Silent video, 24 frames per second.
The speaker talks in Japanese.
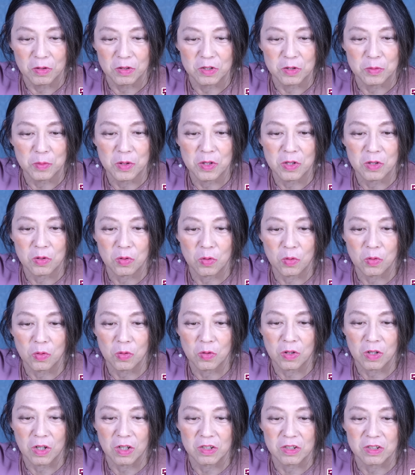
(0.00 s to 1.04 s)
自民
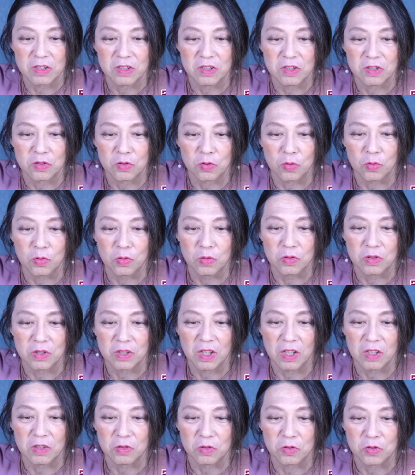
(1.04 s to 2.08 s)
党幹事長、二
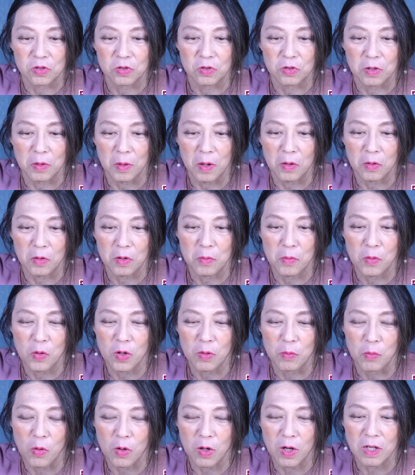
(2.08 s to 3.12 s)
階敏郎で、あ、これも
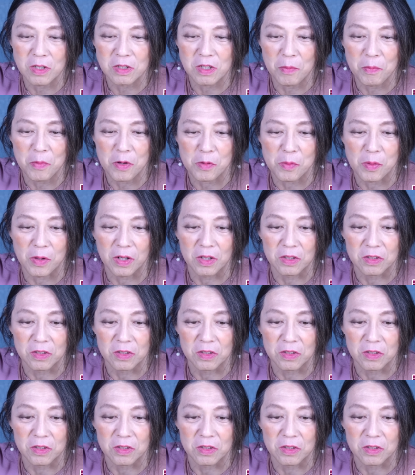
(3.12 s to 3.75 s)
もう一回300万